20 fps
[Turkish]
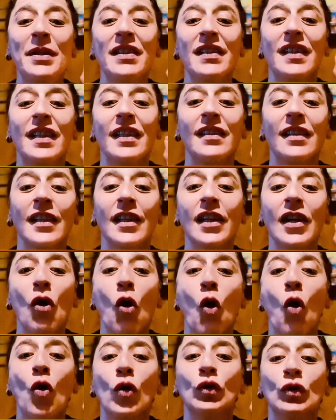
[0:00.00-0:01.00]
pislikleri
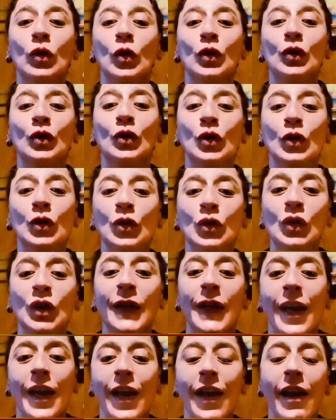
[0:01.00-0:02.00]
örtülsün
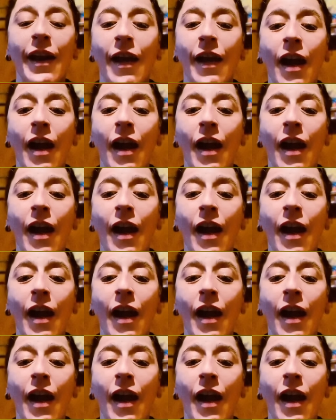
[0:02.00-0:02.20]
diye.